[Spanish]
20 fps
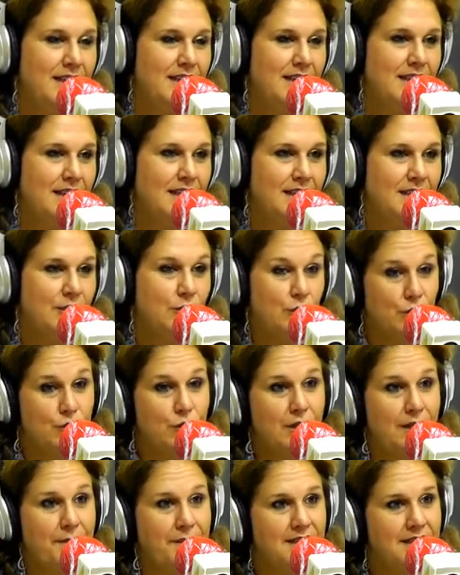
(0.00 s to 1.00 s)
no
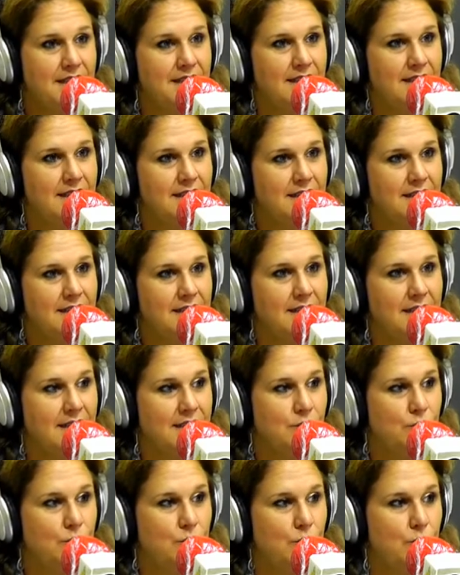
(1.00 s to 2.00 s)
solamente en,
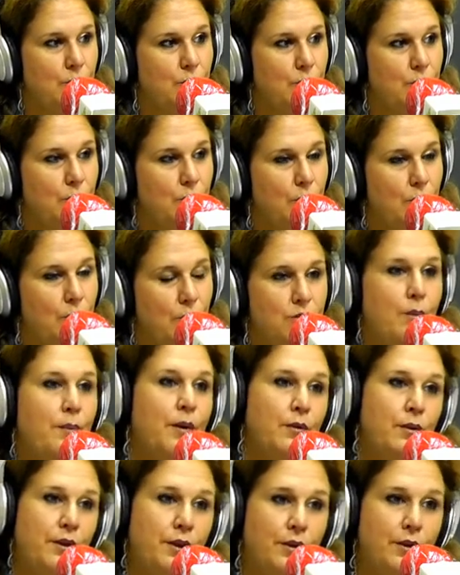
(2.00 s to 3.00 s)
en, su, en su
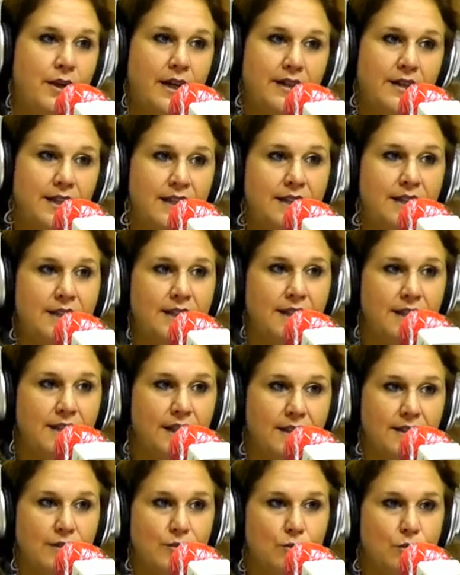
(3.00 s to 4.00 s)
producción artística,
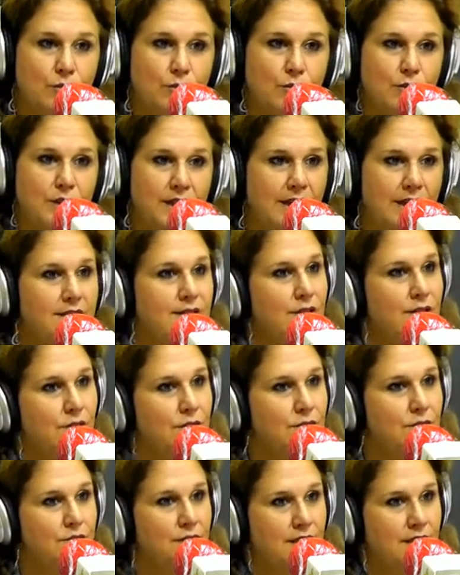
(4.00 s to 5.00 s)
en su
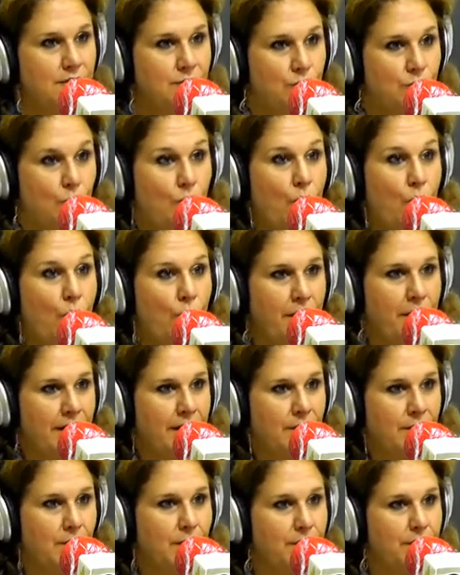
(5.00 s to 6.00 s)
creación, en su obra,
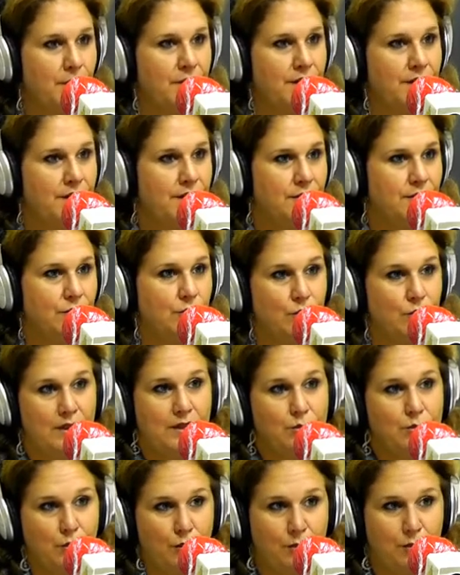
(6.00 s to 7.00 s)
¿no? porque toda
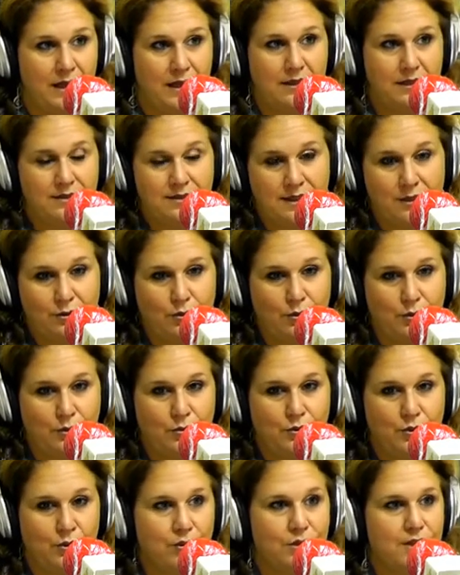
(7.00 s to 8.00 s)
su obra, ya todo el
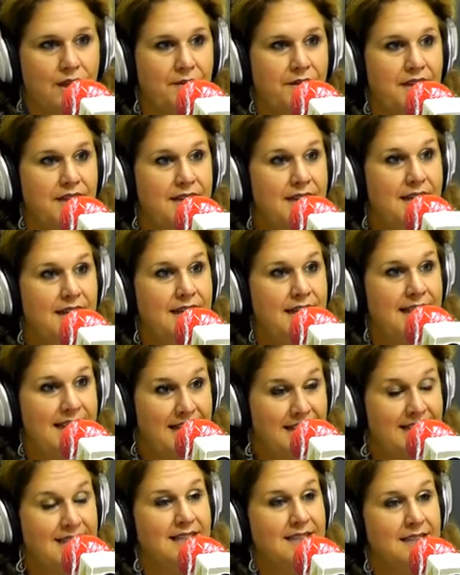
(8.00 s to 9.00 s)
mundo lo sabe,
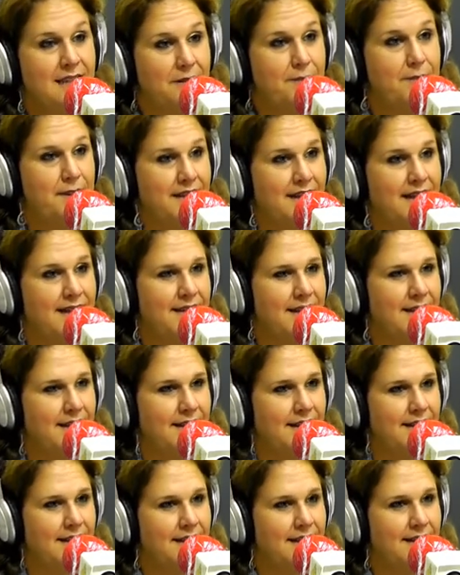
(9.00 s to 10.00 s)
está salpicada
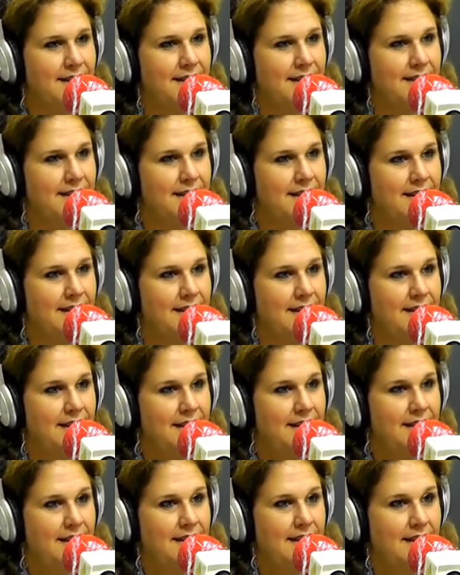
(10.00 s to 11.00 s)
de,
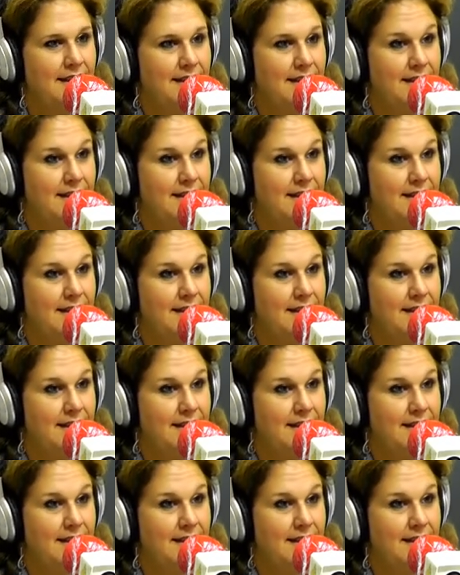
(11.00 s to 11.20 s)
de